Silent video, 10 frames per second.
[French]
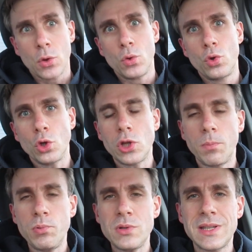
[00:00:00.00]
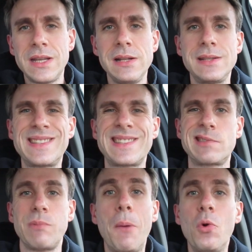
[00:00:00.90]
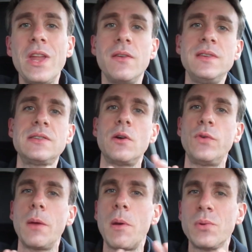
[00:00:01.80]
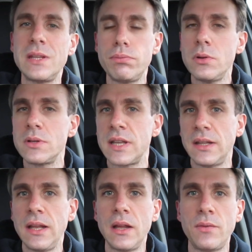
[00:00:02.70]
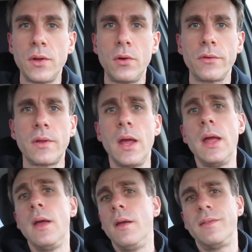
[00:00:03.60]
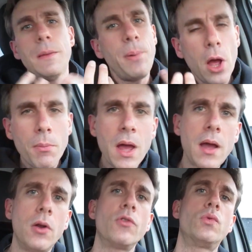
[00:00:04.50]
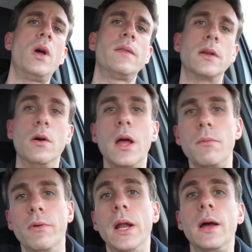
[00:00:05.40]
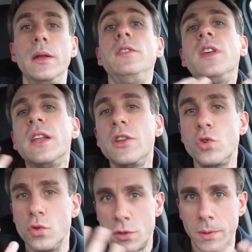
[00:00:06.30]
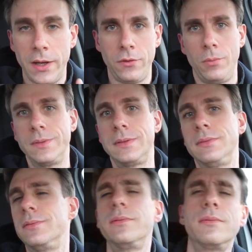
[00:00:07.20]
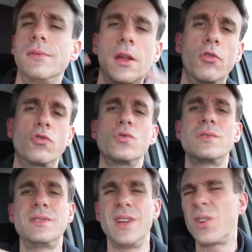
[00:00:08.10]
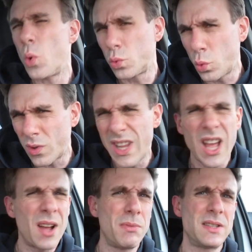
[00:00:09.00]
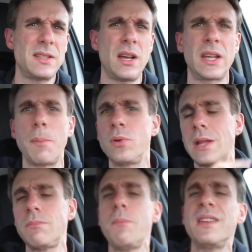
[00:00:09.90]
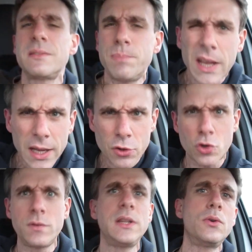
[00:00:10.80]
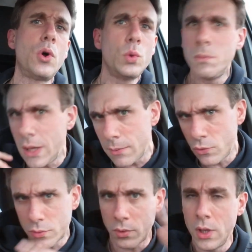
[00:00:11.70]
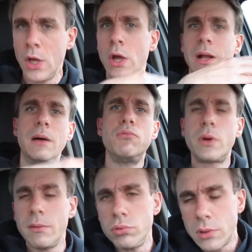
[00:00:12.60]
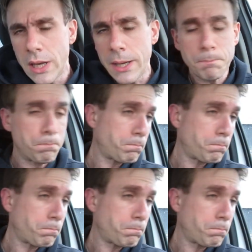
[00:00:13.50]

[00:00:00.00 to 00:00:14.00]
d'autant plus qu'il, à mon avis, s'enferme un petit peu dans certaines références. C'est pas un mal en soi, c'est quand même, voilà, Indiana Jones par exemple quelque chose d'incontournable, etc., qui a peut-être même inspiré le jeu vidéo en lui-même, donc euh, la boucle est bouclée.